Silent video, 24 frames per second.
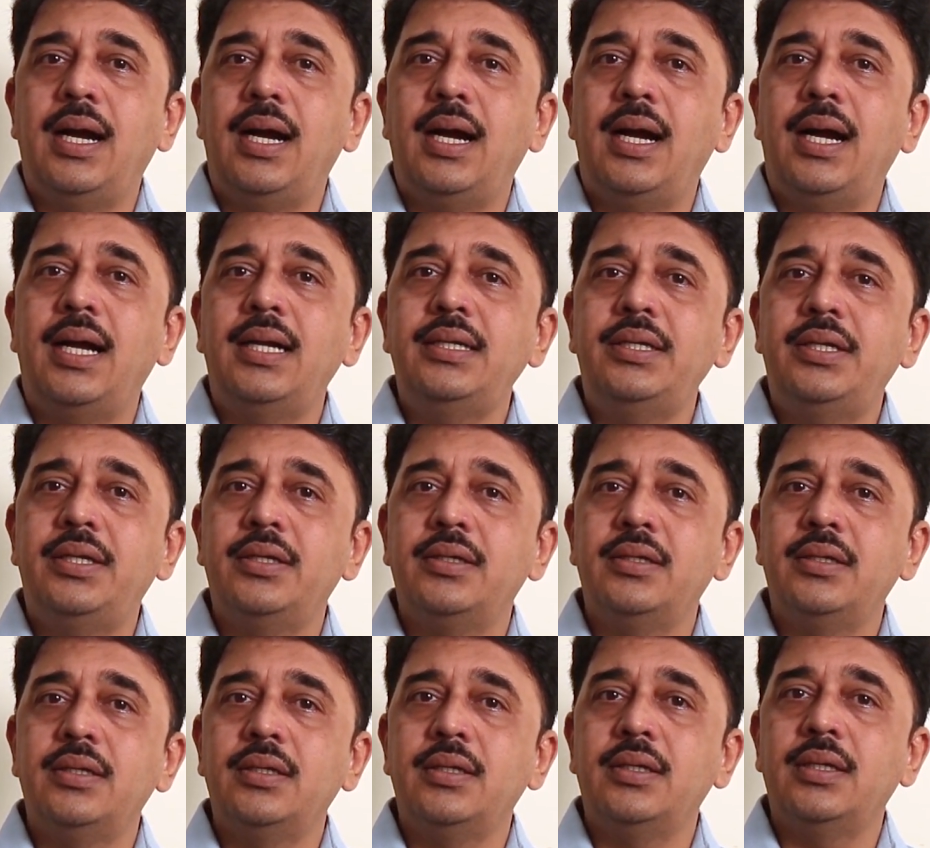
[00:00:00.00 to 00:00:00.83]
आठ
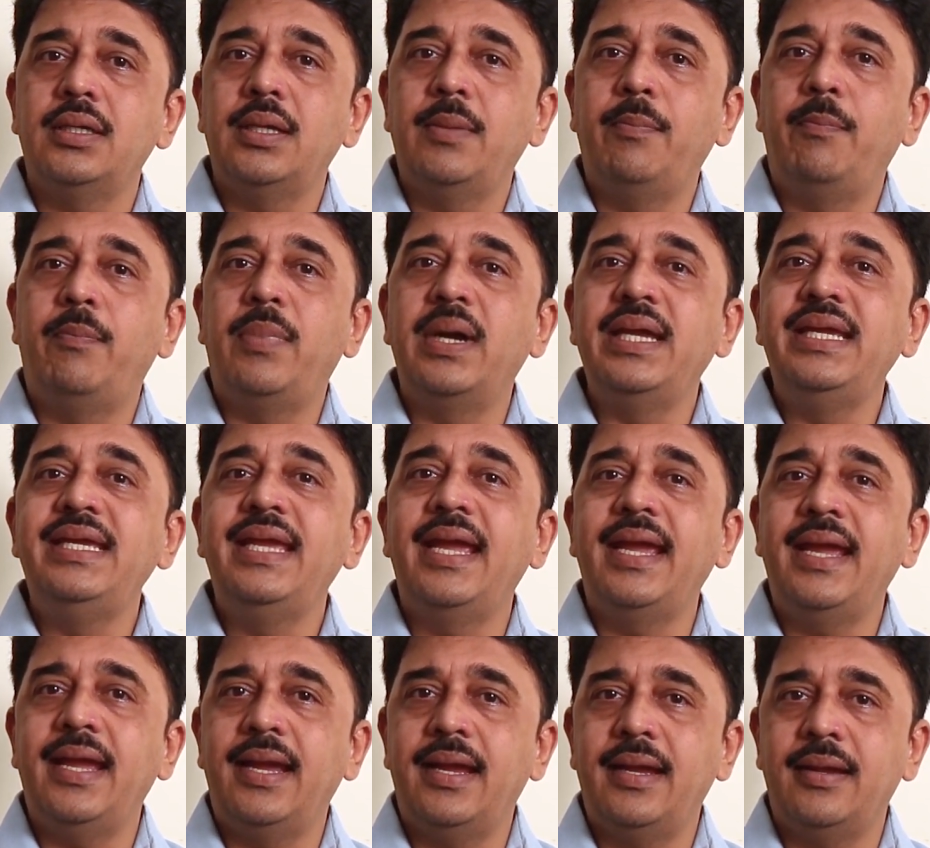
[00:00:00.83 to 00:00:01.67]

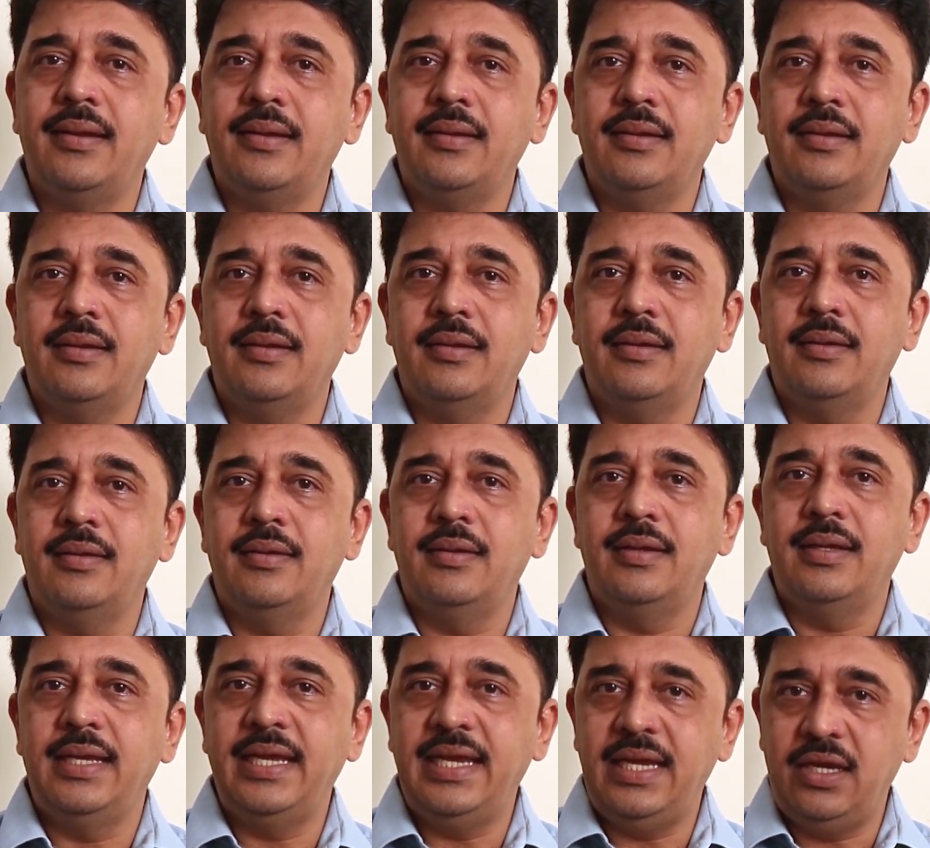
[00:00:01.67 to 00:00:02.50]
पहिए हैं
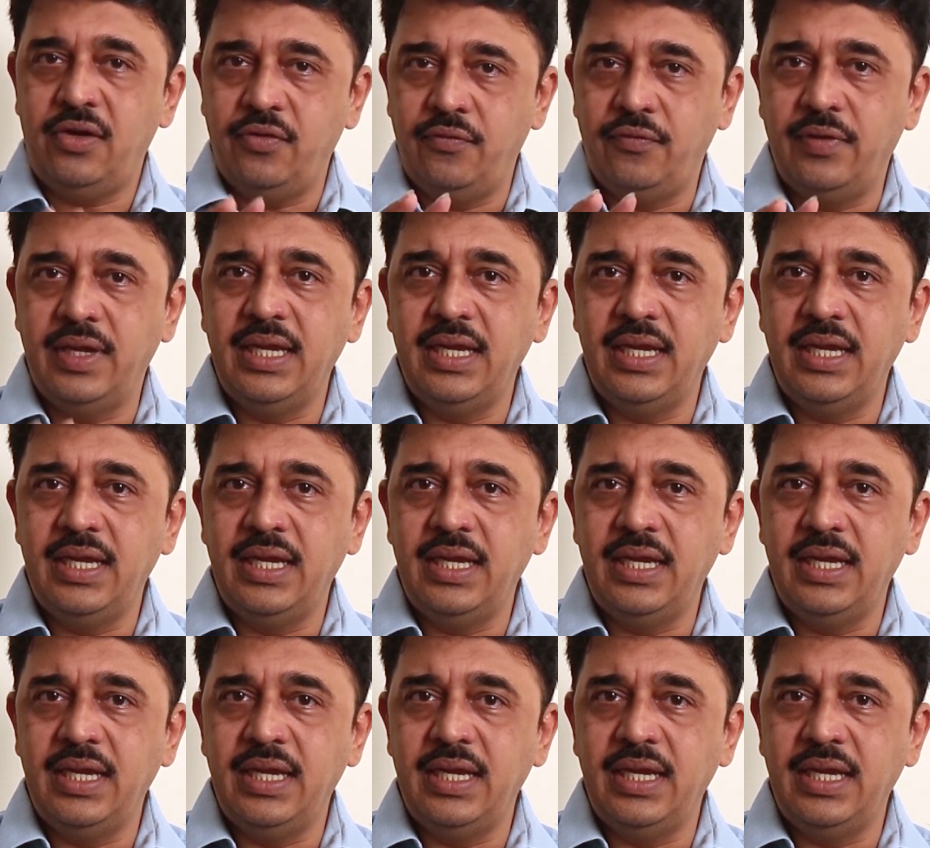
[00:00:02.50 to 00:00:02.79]
एक